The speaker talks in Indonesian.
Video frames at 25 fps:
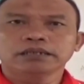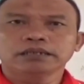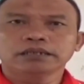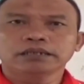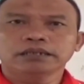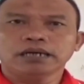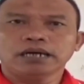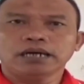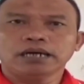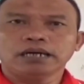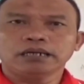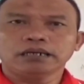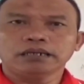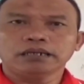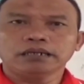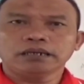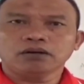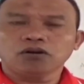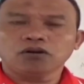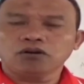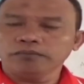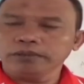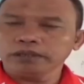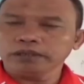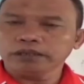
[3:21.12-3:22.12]
dengan
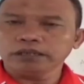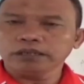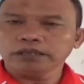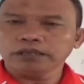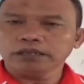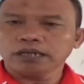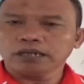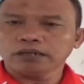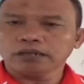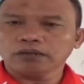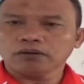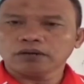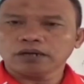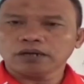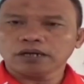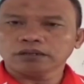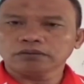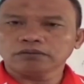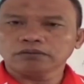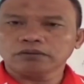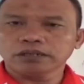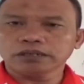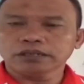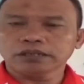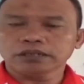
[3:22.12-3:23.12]
komite dan orang
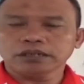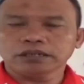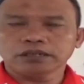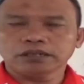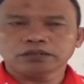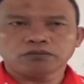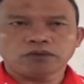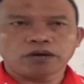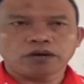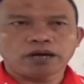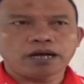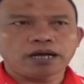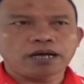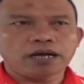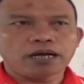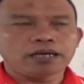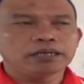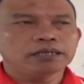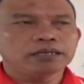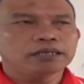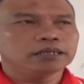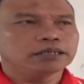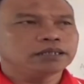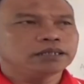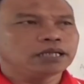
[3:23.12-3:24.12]
tua siswa
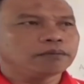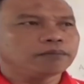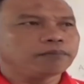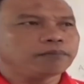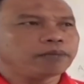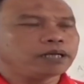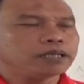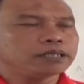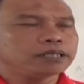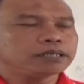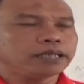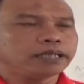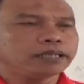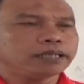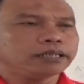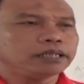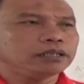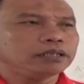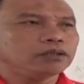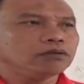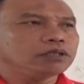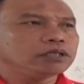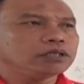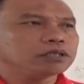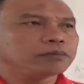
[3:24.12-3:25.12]
dan pada saat
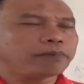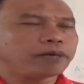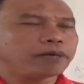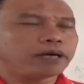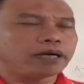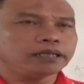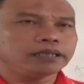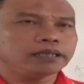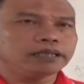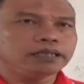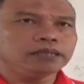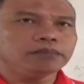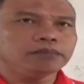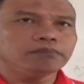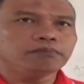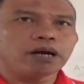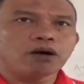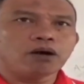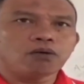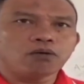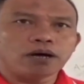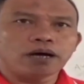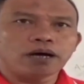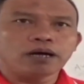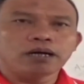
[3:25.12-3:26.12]
itu disepakati
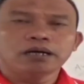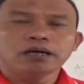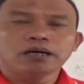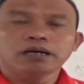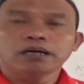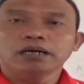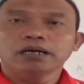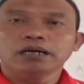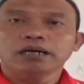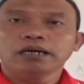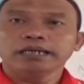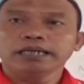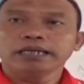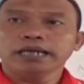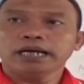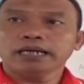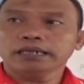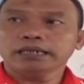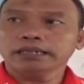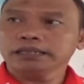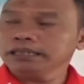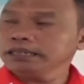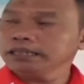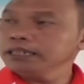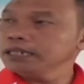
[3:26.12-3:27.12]
bahwa yang
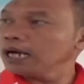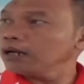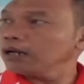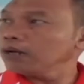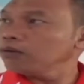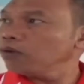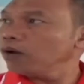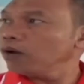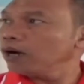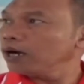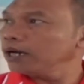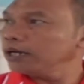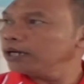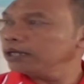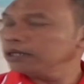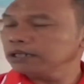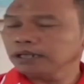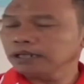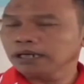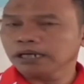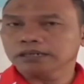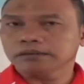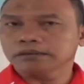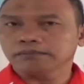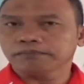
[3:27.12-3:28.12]
ketiga ruangan
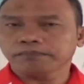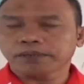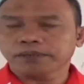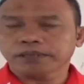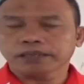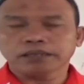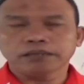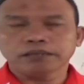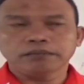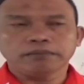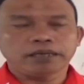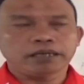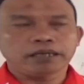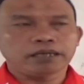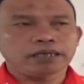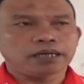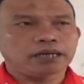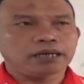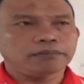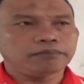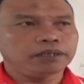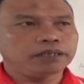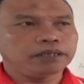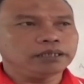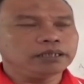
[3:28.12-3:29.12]
kelas
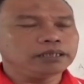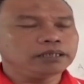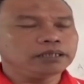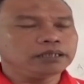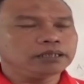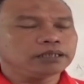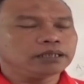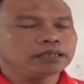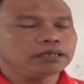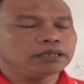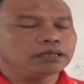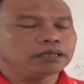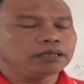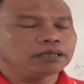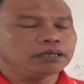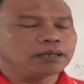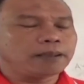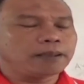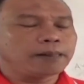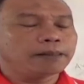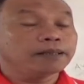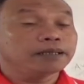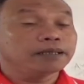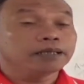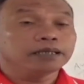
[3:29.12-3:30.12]
456 ini uh,
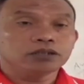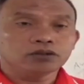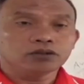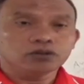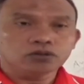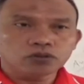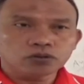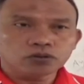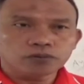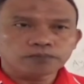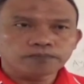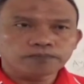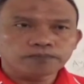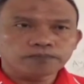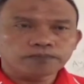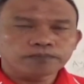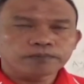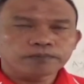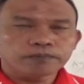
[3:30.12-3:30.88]
ditutup.